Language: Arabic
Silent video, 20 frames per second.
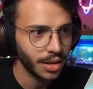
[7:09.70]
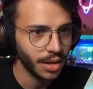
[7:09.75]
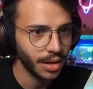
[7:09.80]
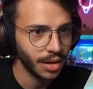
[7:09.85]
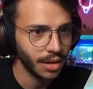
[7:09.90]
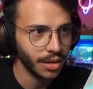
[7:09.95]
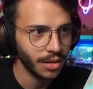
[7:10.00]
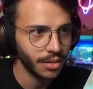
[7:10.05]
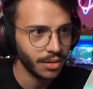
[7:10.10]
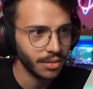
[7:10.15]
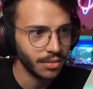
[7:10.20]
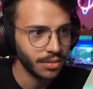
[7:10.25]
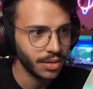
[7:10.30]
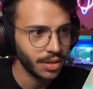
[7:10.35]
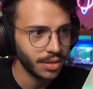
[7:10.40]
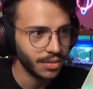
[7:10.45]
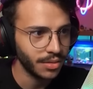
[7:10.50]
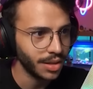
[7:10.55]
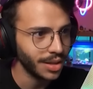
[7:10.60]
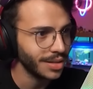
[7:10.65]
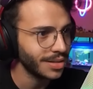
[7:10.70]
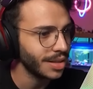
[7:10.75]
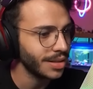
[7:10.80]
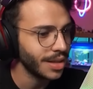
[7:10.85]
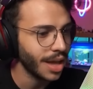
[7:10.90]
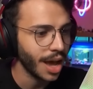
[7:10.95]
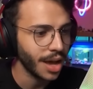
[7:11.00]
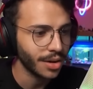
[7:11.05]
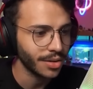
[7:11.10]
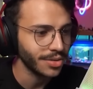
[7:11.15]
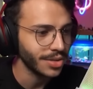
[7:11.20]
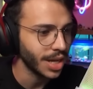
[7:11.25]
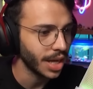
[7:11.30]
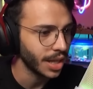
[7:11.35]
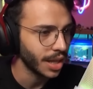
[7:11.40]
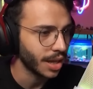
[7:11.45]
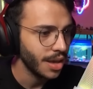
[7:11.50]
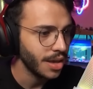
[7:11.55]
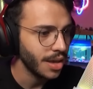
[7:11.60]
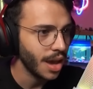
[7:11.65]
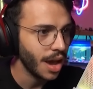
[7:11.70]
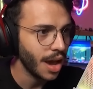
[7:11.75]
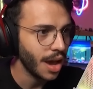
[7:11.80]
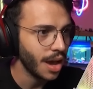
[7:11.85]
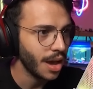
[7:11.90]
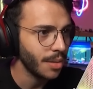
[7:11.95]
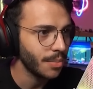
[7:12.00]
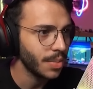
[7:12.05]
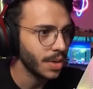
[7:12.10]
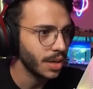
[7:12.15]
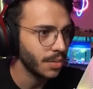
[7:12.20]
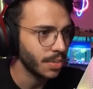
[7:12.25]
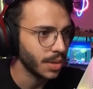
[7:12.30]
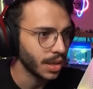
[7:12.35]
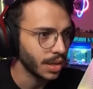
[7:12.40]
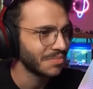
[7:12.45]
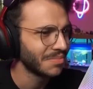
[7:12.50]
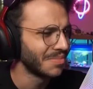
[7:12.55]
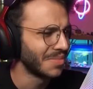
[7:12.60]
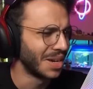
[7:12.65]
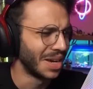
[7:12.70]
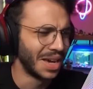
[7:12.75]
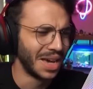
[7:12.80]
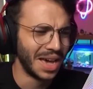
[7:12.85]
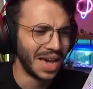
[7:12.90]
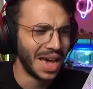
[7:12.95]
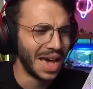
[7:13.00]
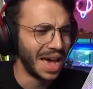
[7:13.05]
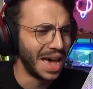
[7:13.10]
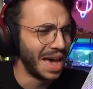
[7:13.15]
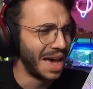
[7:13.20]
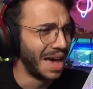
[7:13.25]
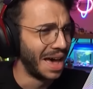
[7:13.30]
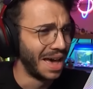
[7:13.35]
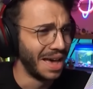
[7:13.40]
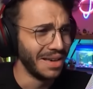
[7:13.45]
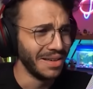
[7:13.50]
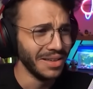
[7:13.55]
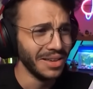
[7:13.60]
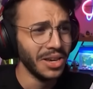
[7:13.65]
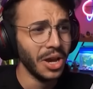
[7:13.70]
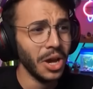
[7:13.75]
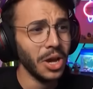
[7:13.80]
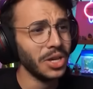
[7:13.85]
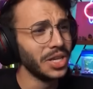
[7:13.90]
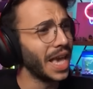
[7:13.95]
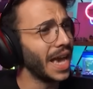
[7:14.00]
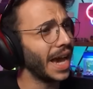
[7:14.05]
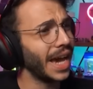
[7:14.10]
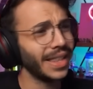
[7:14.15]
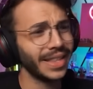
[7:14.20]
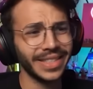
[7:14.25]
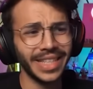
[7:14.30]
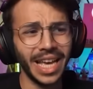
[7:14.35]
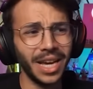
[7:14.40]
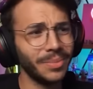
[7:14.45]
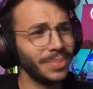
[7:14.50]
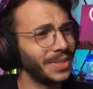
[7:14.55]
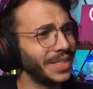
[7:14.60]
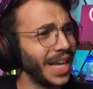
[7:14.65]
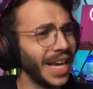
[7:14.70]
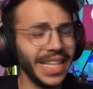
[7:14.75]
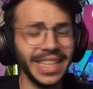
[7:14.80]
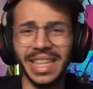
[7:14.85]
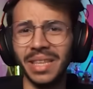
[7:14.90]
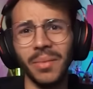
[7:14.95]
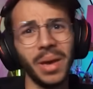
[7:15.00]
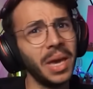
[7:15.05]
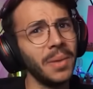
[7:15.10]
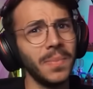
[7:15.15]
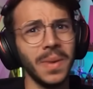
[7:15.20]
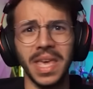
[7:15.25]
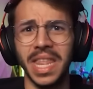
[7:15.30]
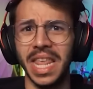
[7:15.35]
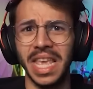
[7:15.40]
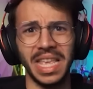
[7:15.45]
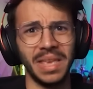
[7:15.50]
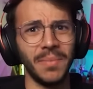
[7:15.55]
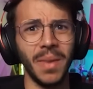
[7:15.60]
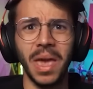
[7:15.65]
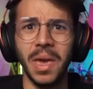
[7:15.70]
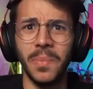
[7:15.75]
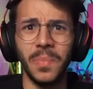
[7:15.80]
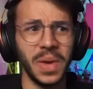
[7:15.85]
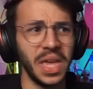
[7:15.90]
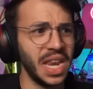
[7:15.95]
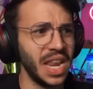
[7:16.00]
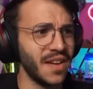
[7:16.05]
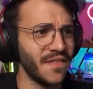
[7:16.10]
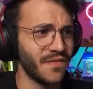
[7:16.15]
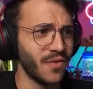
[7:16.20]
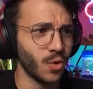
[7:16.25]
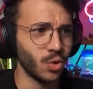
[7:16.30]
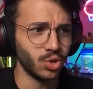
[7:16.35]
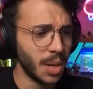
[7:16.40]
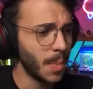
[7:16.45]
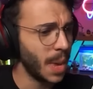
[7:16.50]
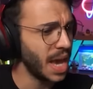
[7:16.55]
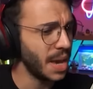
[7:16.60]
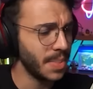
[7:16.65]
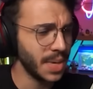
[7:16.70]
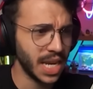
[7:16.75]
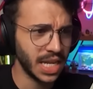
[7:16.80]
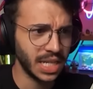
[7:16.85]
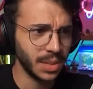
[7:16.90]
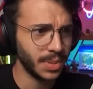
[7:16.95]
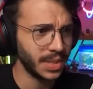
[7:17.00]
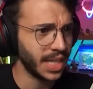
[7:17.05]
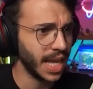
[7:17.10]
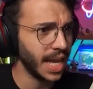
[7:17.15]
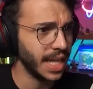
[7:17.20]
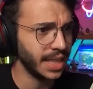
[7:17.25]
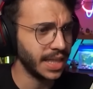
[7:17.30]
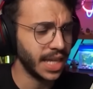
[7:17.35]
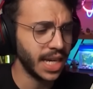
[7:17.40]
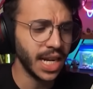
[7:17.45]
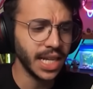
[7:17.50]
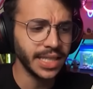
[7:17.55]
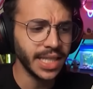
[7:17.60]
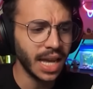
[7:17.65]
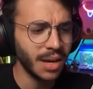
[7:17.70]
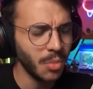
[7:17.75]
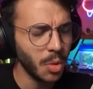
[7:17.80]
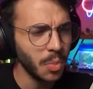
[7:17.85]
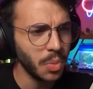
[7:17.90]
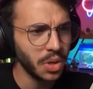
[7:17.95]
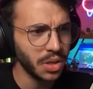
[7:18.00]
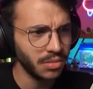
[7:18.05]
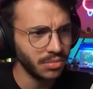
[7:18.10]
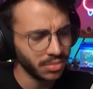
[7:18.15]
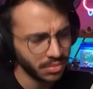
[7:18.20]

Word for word: أه نحتاج ستة ايرون زياده يا حبيبي ما يا اخي صعب التحدي ما يبيني ما يبيني افوز ما يبيني اجيب التحدي انا قلت ممكن